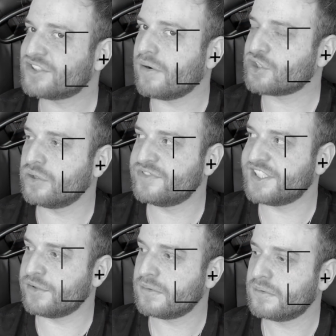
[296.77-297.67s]
só o cachorro do
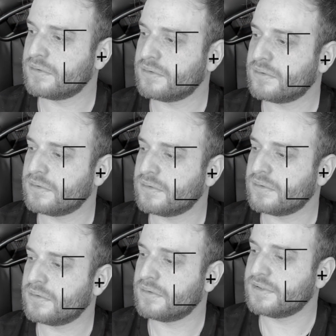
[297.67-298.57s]
vizinho.
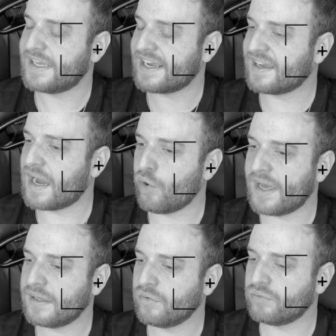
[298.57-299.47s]
Teca, calma.
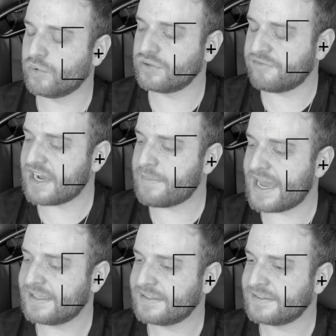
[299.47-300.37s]
O mundo não vai acabar.